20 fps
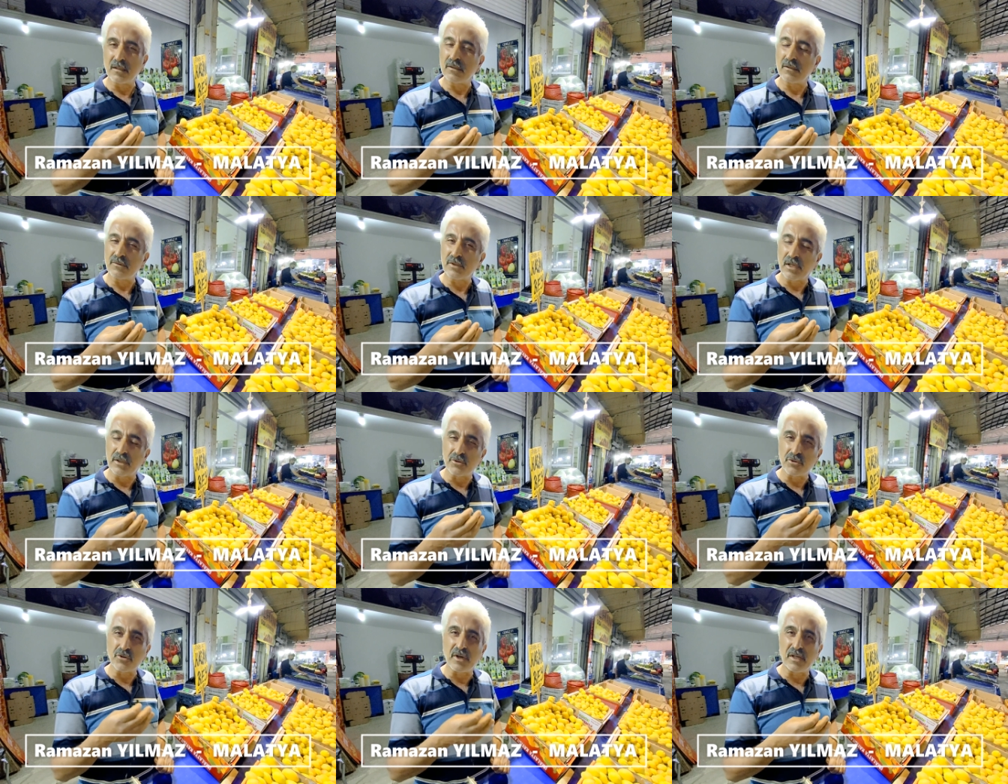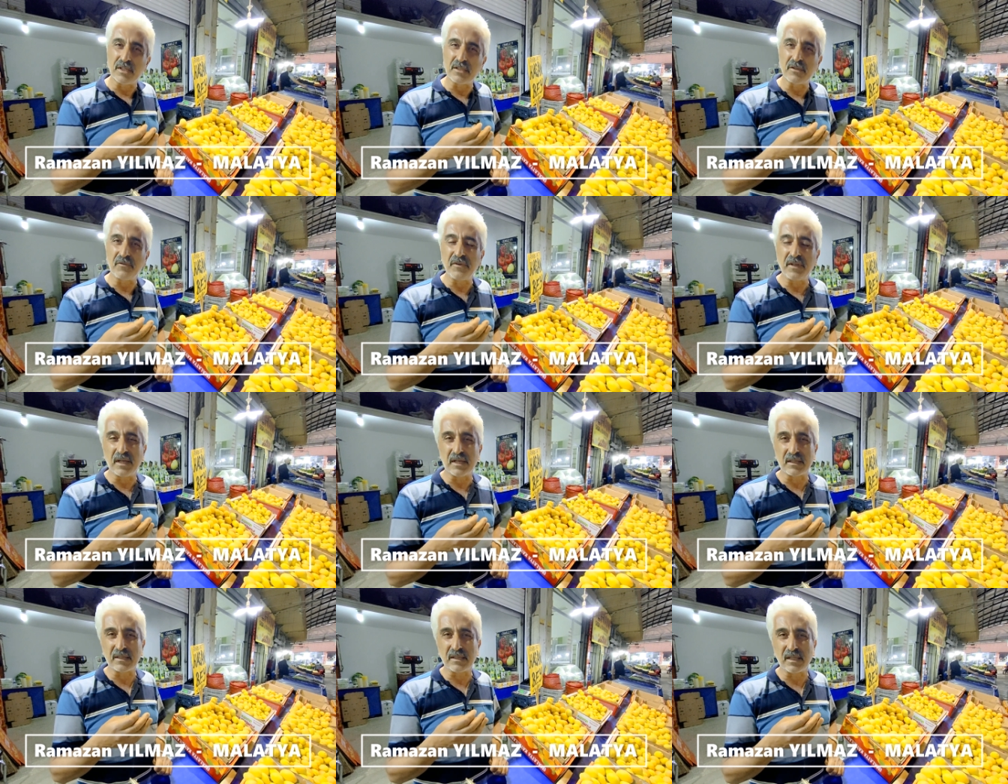Yani şu anki
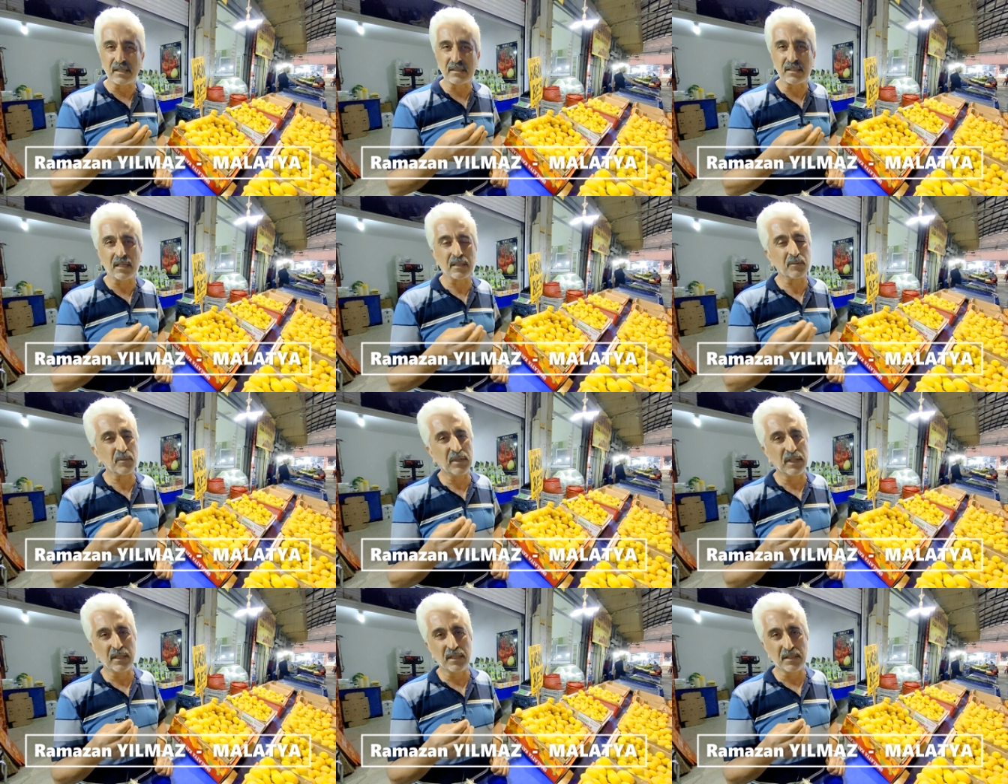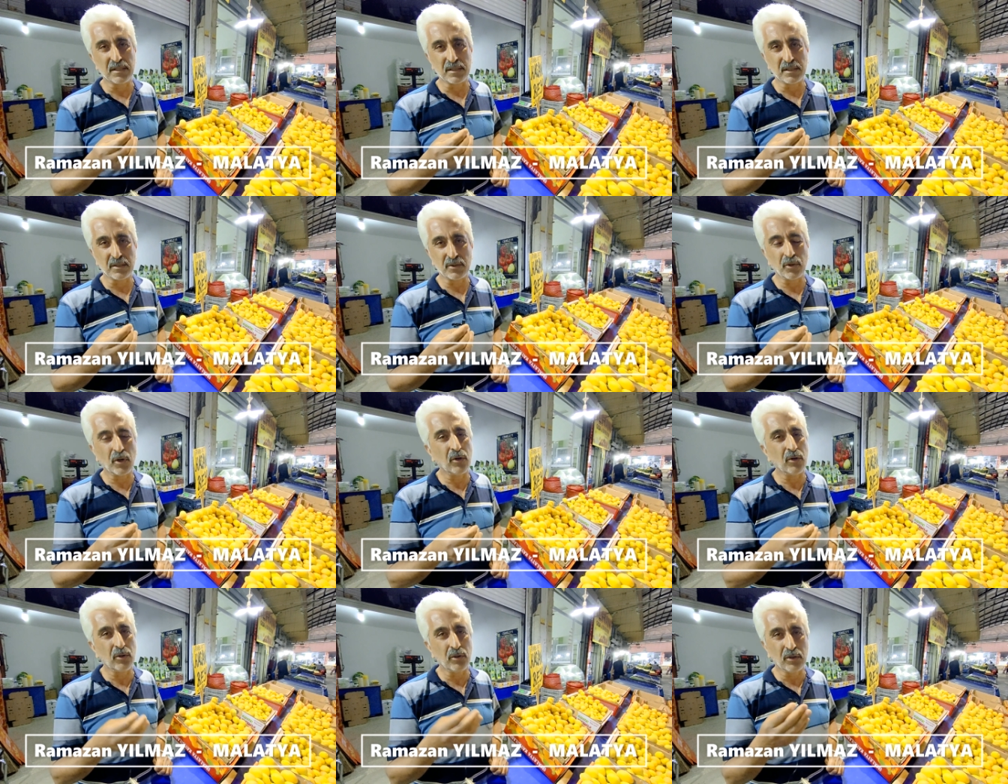fiyatlar tatmin edici.
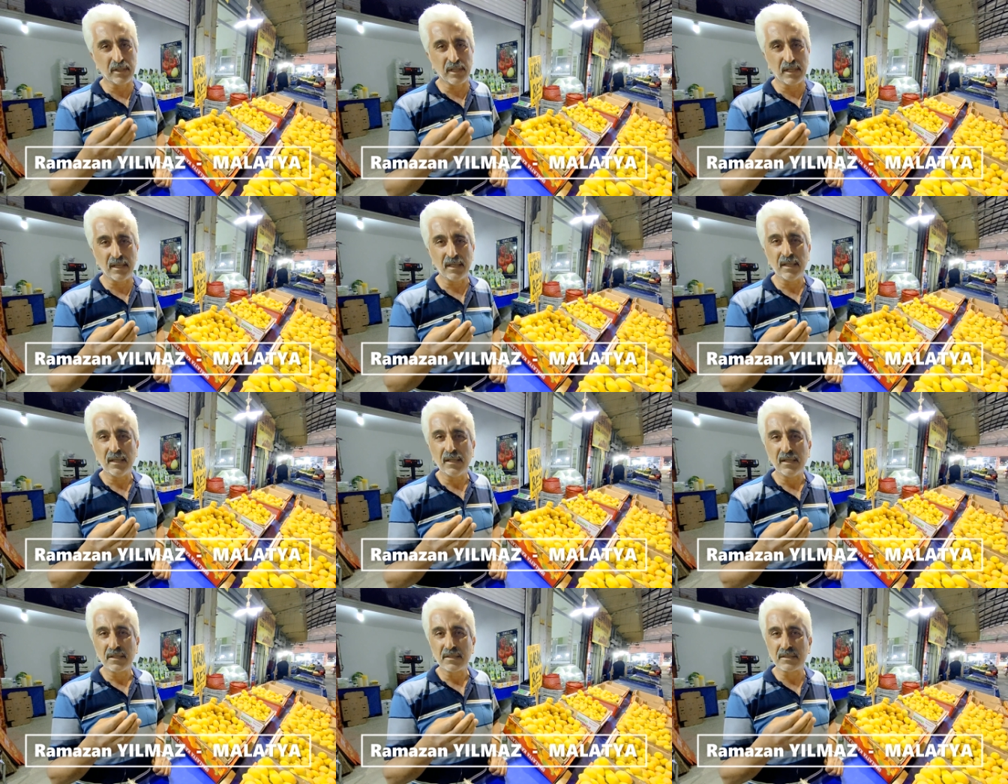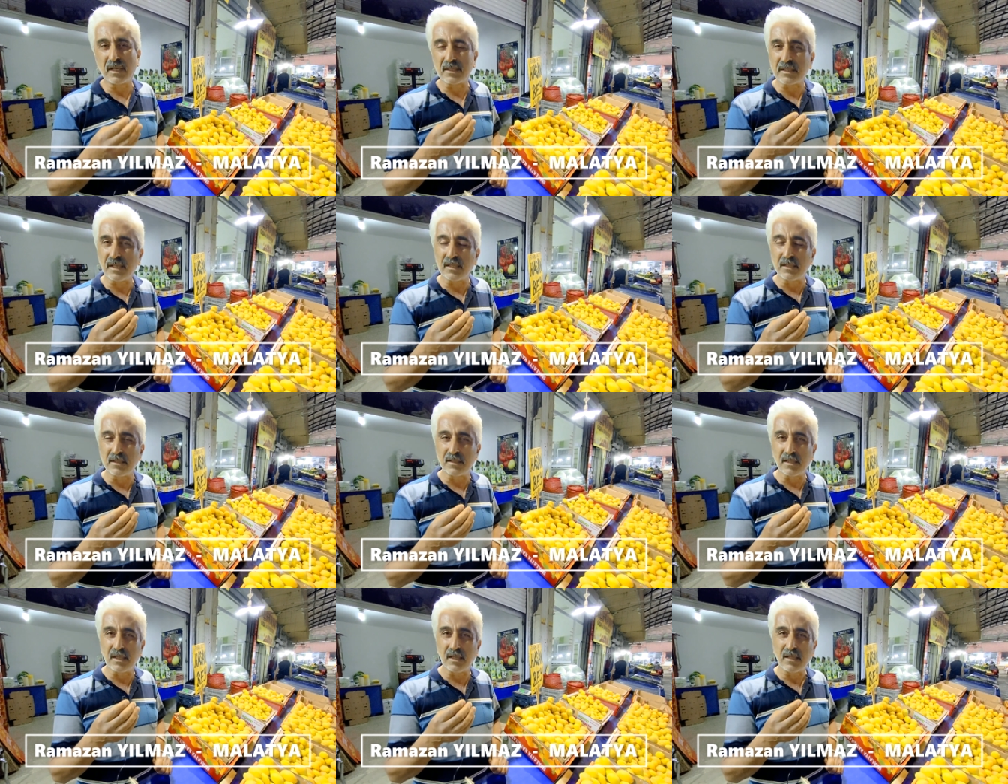Köylüyü de,
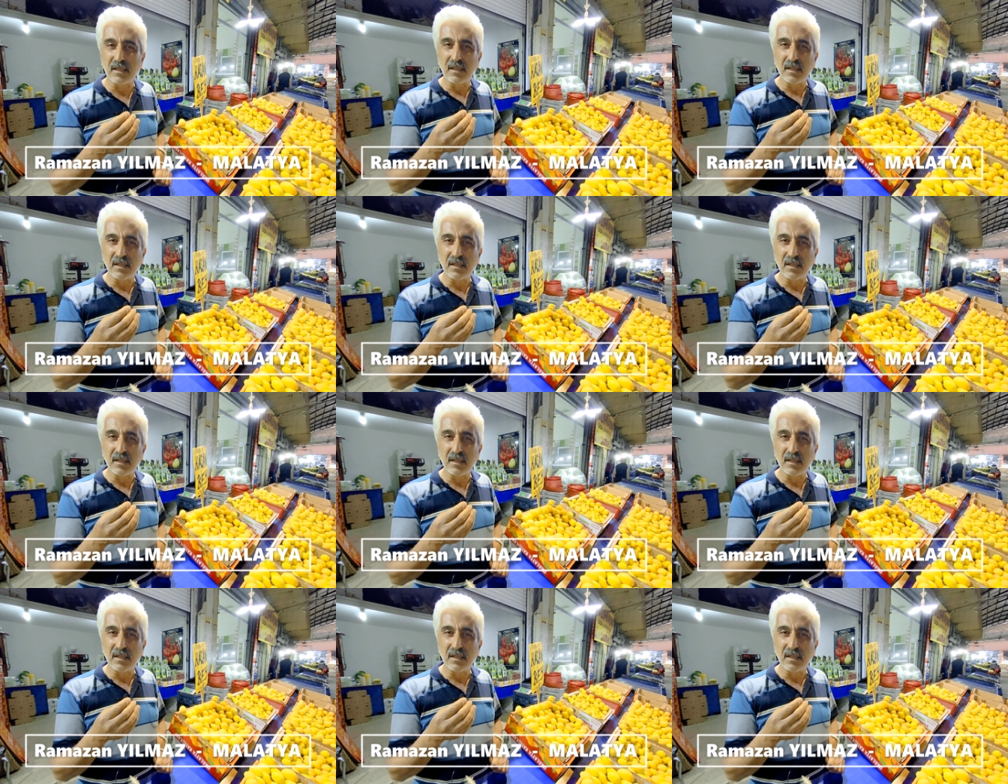satanı da